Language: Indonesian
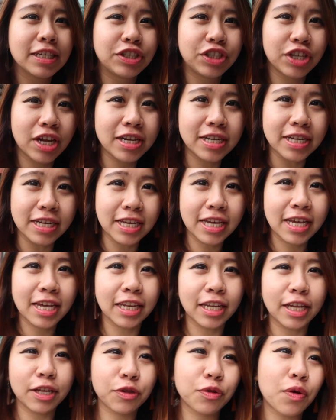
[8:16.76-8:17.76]
Jadi,
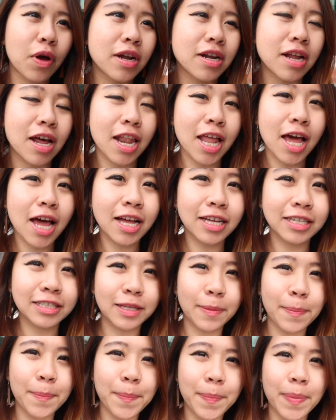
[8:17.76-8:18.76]
ini itu adalah
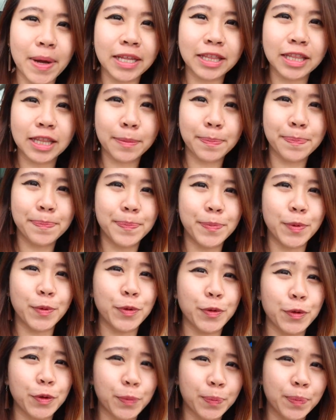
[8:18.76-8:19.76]
tempat
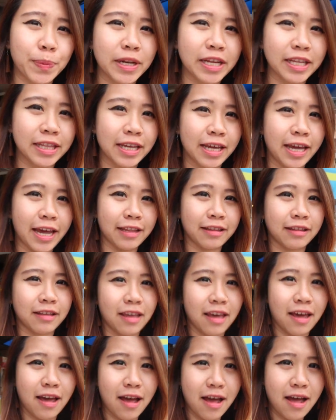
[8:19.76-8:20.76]
untuk beli
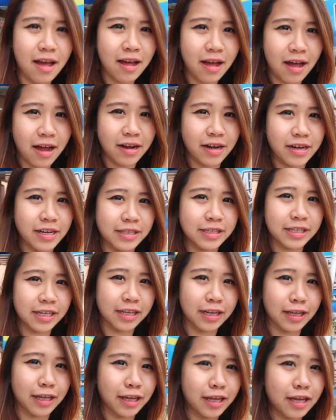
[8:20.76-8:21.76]
tiketnya ada di
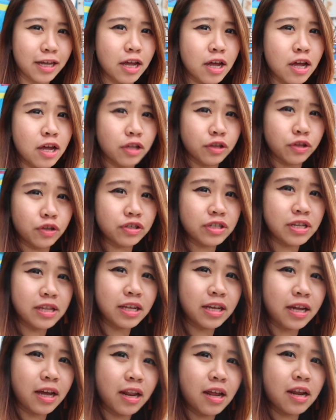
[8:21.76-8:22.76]
sini. Terus
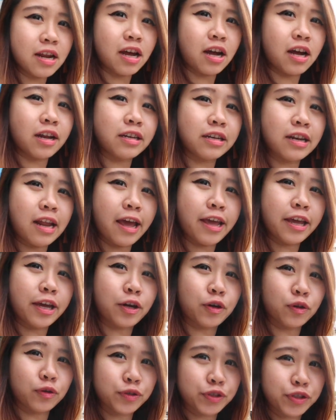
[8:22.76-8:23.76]
nanti kalian akan naik
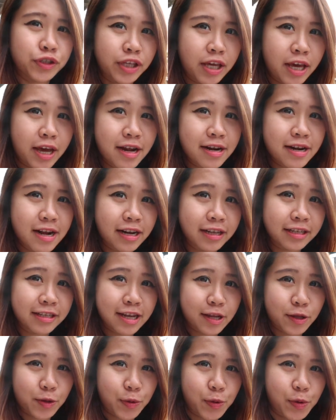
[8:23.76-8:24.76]
cruise-nya dari
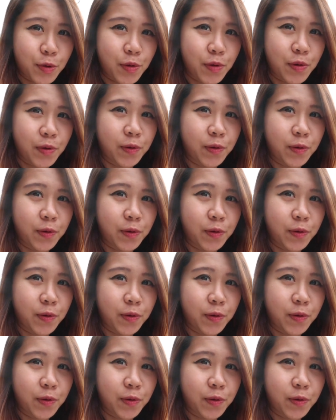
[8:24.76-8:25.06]
situ.